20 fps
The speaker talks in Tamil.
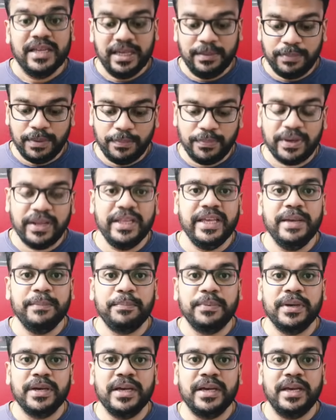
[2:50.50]
இப்போ
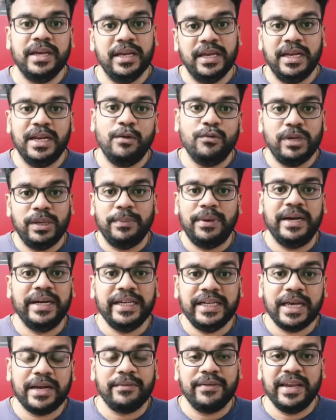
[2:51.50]
பிரதீப் எல்லாம் உள்ளே
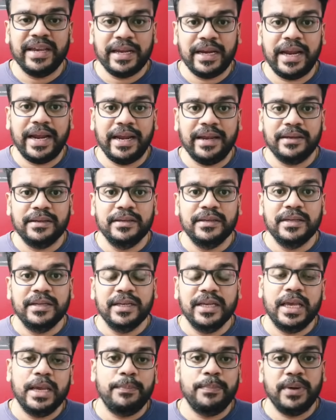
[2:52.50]
மாட்டிட்டாருன்னு வைங்களேன்
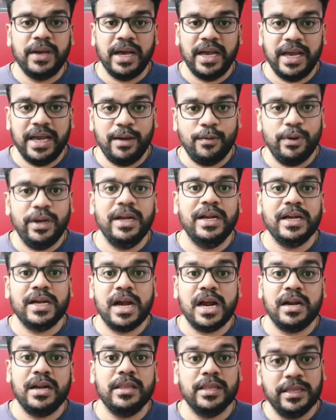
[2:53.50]
இப்போ ஒயில்டு
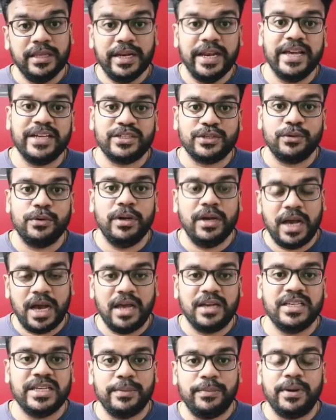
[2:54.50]
கார்டுலேருந்து தினேஷோ இல்லை
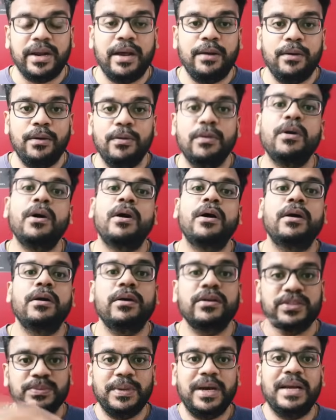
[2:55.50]
ஆர்ஜே பிராவோ
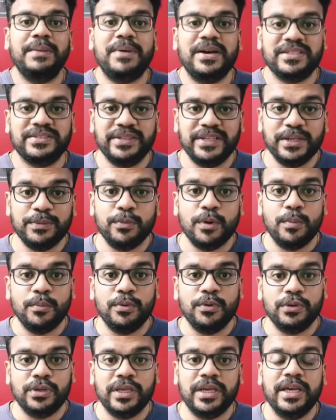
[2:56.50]
ஸ்மால் பாஸ்கெட்டுக்கு
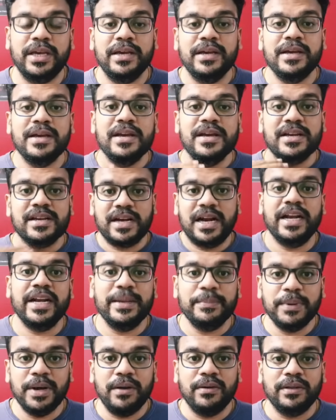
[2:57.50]
போகும்போது
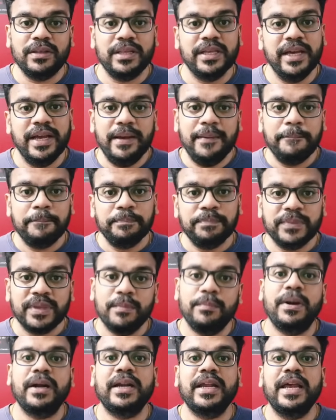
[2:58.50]
கண்டிப்பாக வந்து
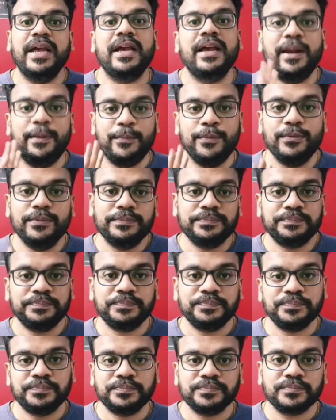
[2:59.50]
பட்டையை கிளப்பும்
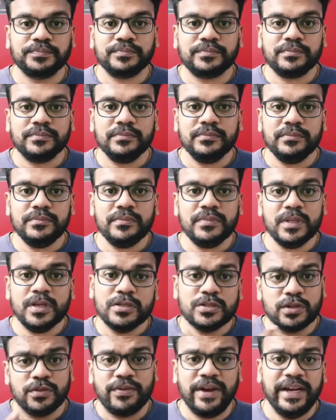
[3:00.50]

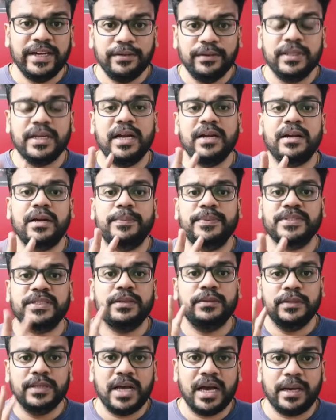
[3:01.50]
ஸோ ஃபைட் வந்து ஹண்ட்ரட்
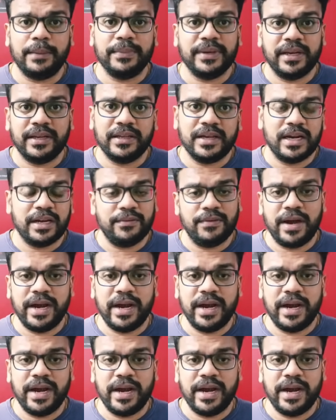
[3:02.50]
பர்சன்ட் வந்து ஆரம்பிக்கிறதுக்கான